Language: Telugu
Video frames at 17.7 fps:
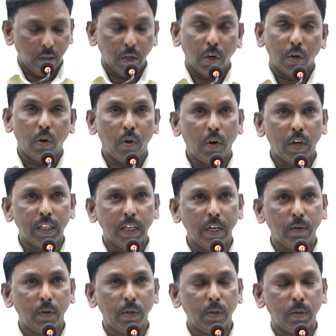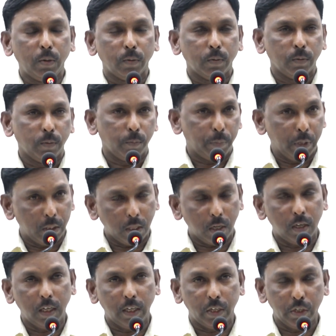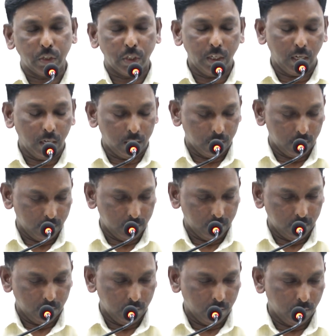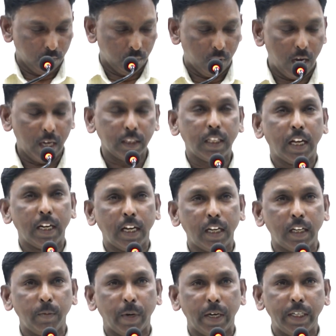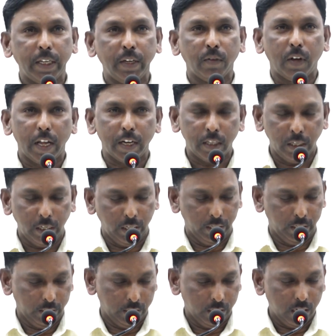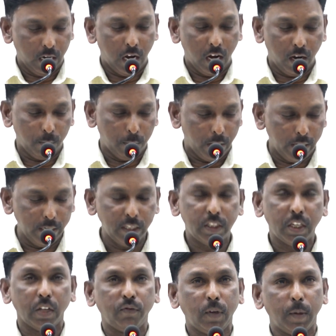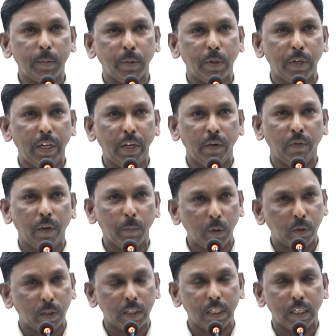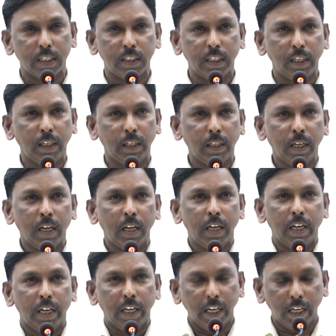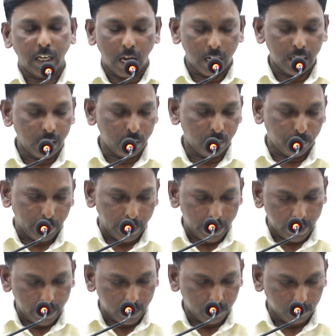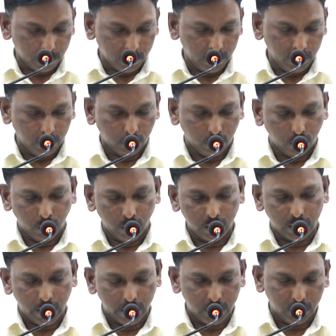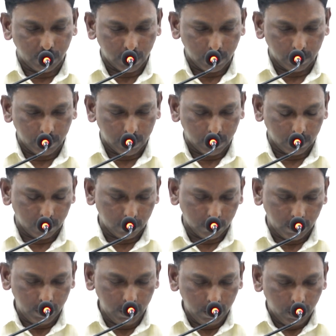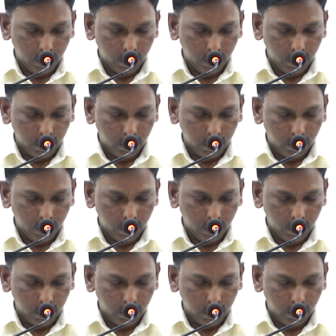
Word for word: యహోవా దేవుడు పితరులకు ఇచ్చిన వాగ్దానాన్ని బట్టి వారిని ఆ బానిసత్వం నుండి విముక్తి చేసి ఈ కానాను ప్రయాణాన్ని కొనసాగించడం జరుగుతుంది